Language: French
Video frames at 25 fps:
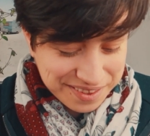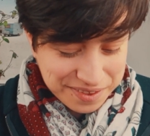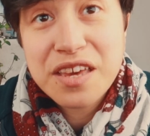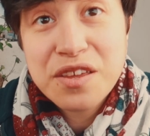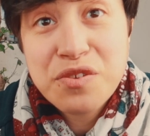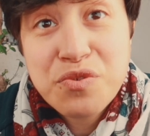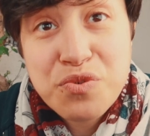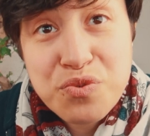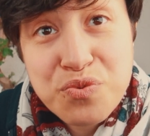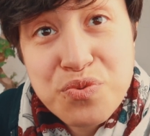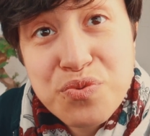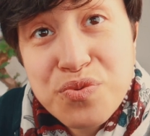
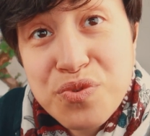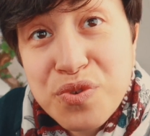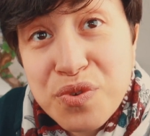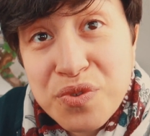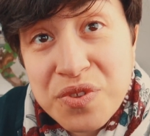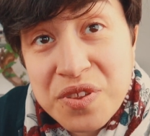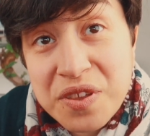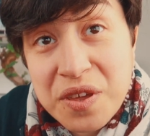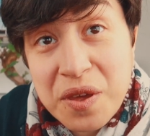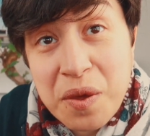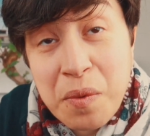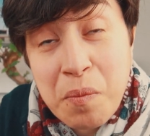et du coup,
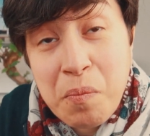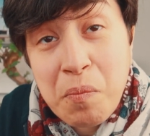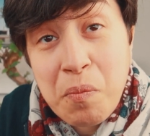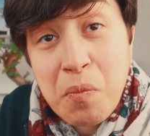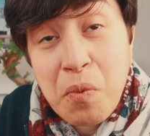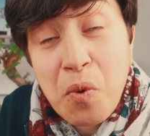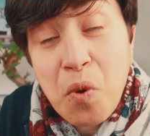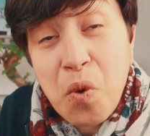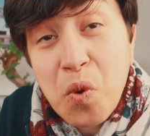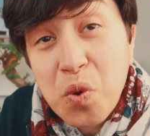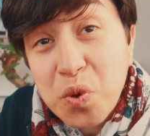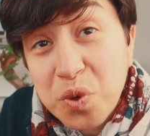dans un
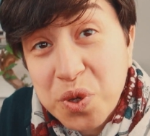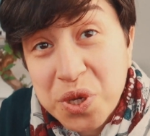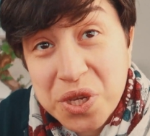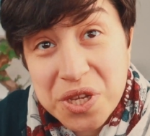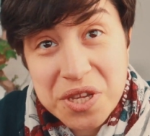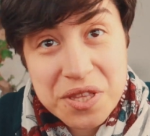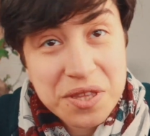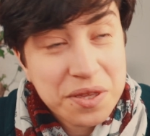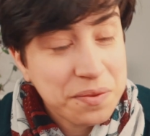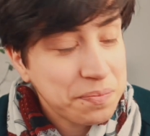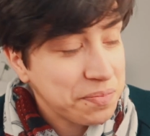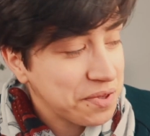
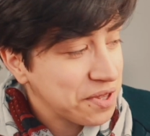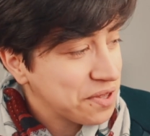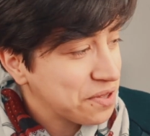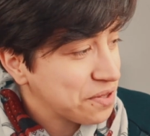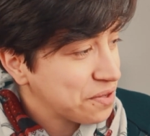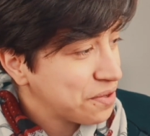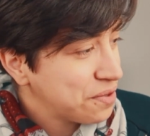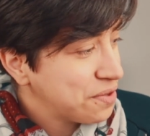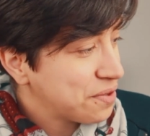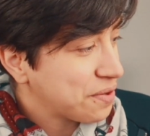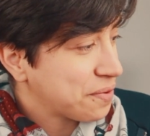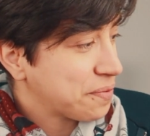prochain
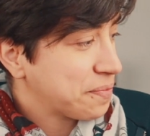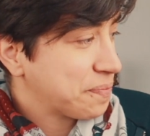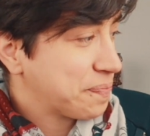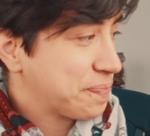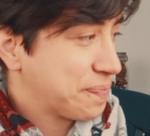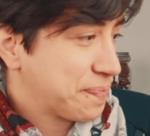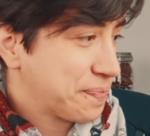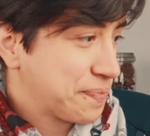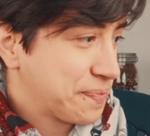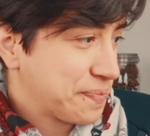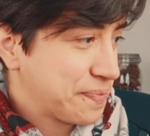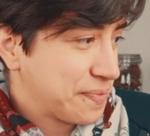épisode,
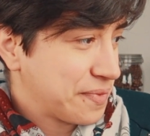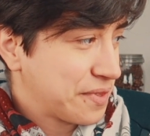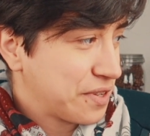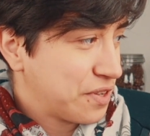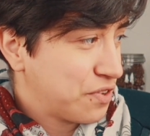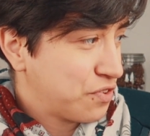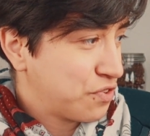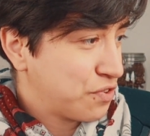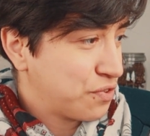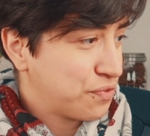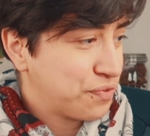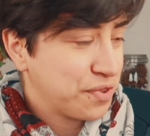
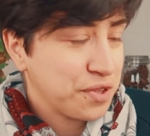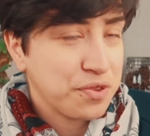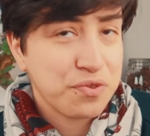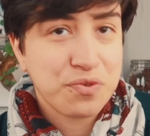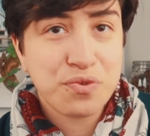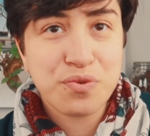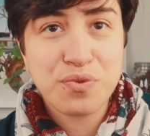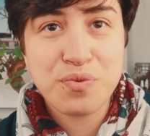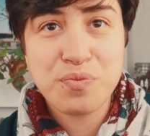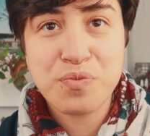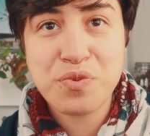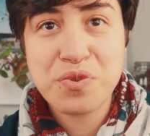je vais
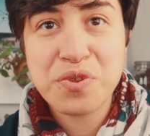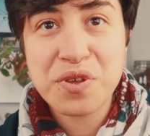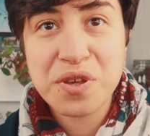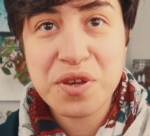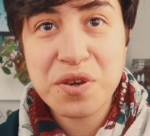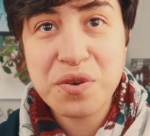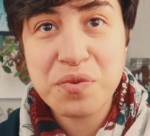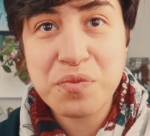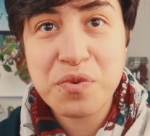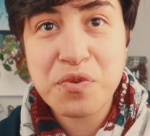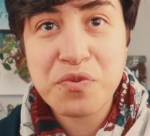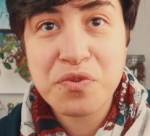te
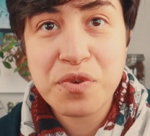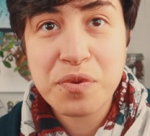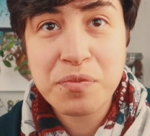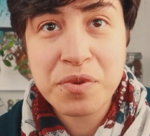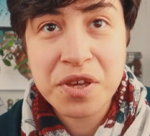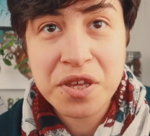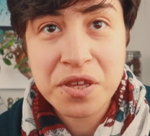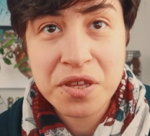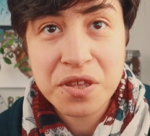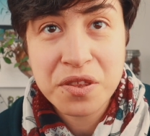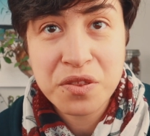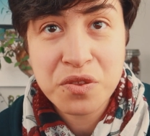montrer comment
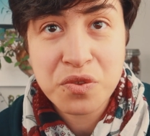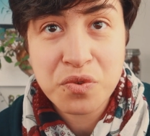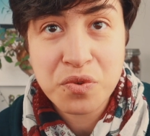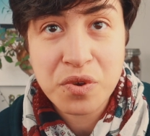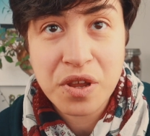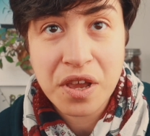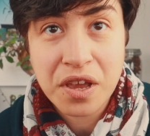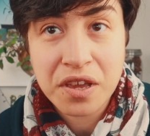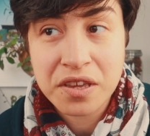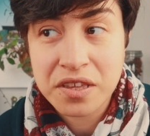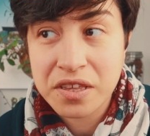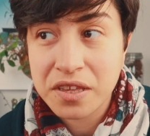fabriquer une
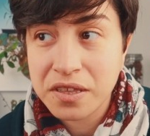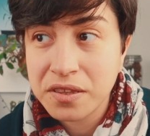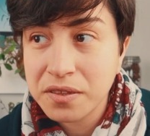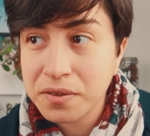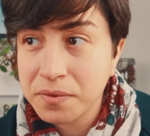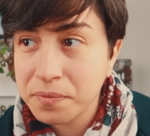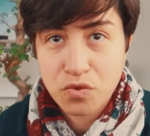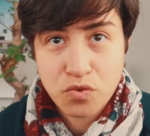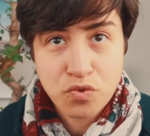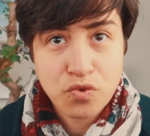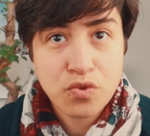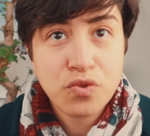solar
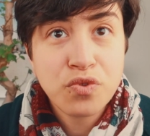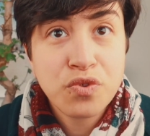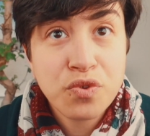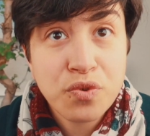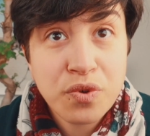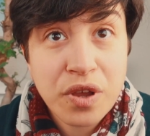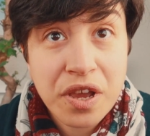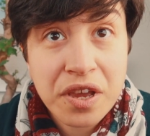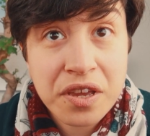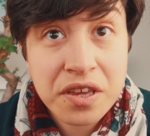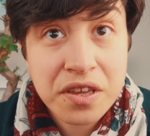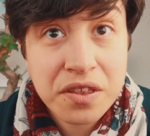Donc une
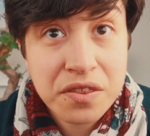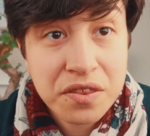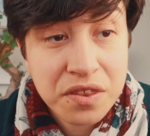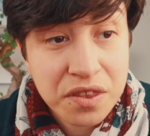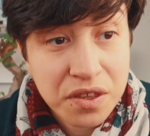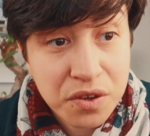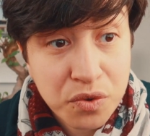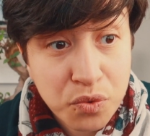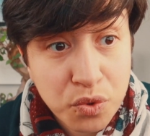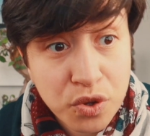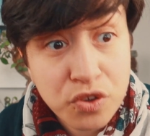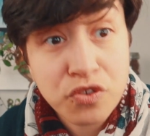solar
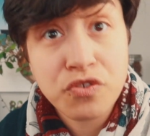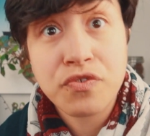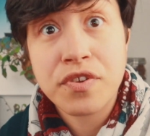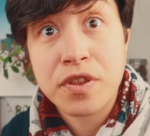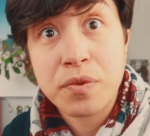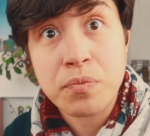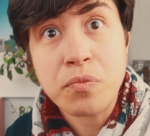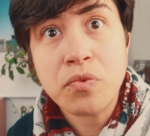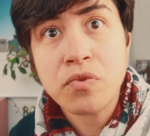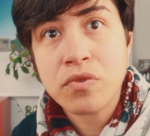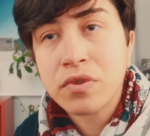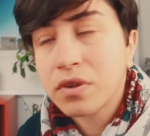c'est quoi Je vais
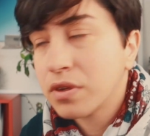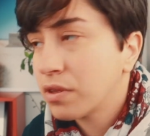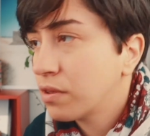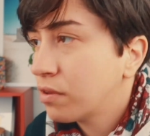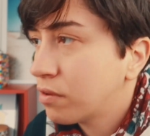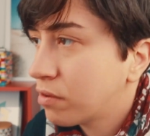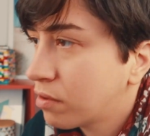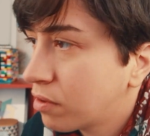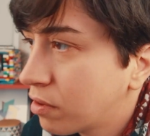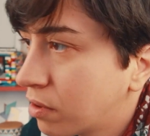te montrer euh,